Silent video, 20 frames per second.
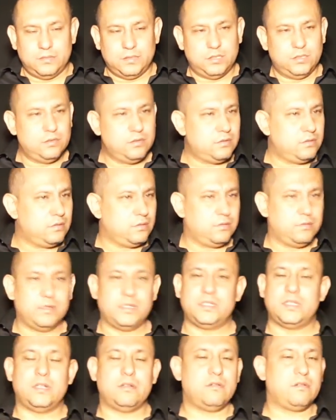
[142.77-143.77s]
No, no
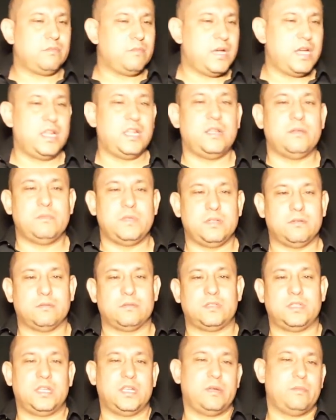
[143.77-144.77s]
es anormal,
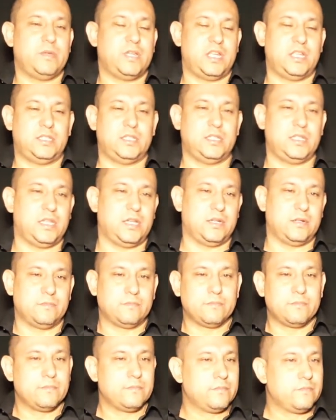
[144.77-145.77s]
amigos. Déjame que te diga.
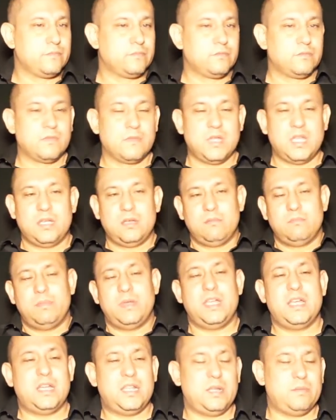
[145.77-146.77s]

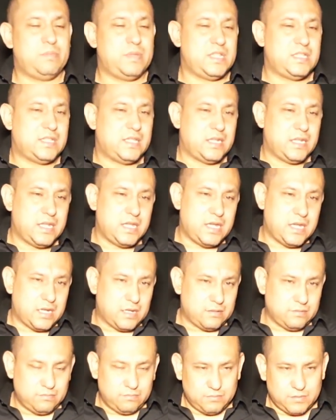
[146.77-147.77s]
Ve a la
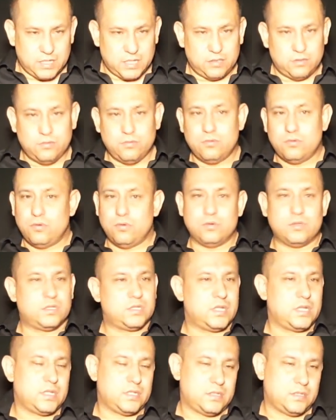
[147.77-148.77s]
pizzería que tú
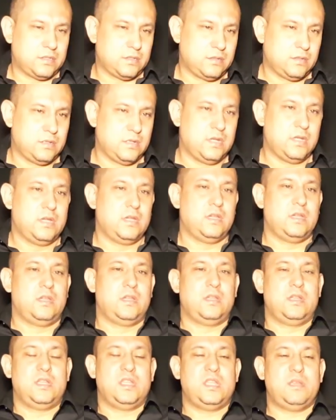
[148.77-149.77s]
gustes
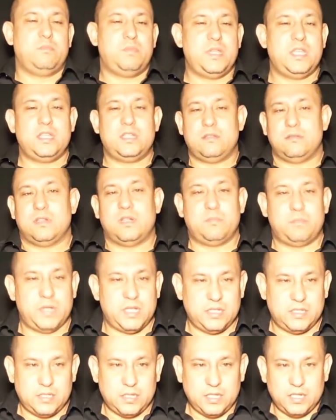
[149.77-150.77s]
y pide una
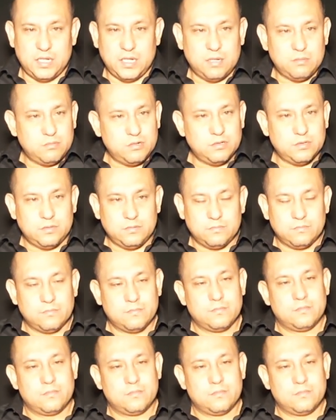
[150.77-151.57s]
pizza de jamón.